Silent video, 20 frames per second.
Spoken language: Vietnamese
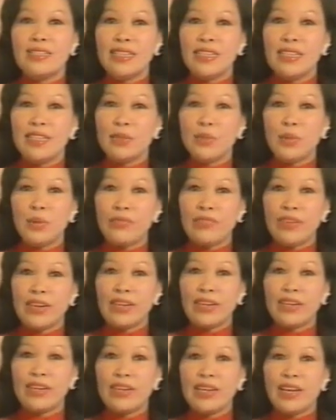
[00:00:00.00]
xin quý
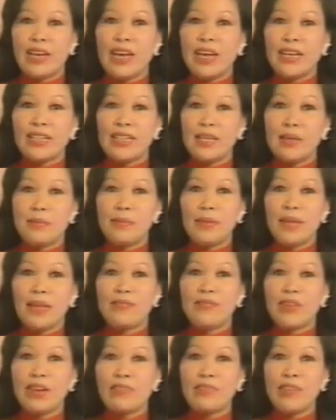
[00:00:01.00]
vị hãy tìm
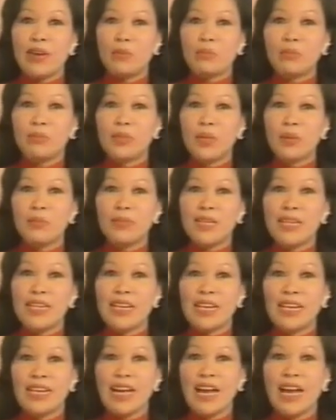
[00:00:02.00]
đến văn phòng thông
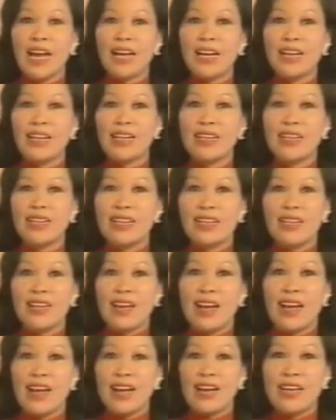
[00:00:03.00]
tin Việt Kháng
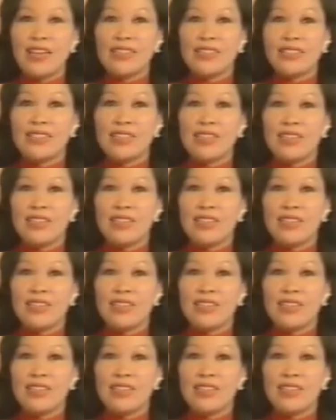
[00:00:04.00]
AIDS